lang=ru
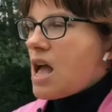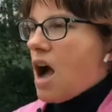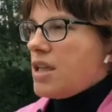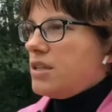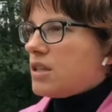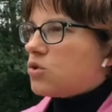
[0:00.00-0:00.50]

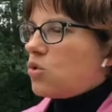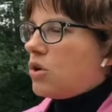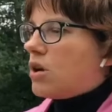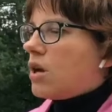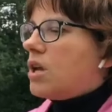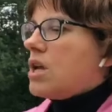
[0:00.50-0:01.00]
они
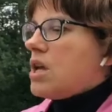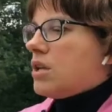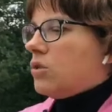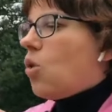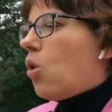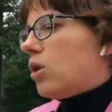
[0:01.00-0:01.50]
настолько
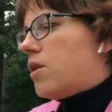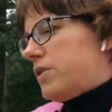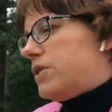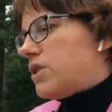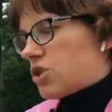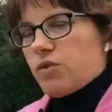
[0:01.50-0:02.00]
долго
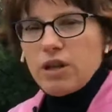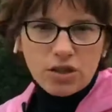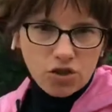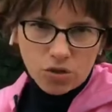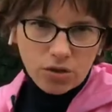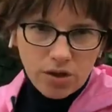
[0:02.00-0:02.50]
выдерживали это
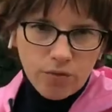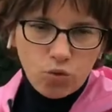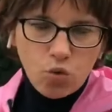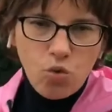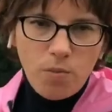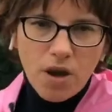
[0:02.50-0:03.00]
шардоне в
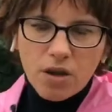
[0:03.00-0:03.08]
дубе,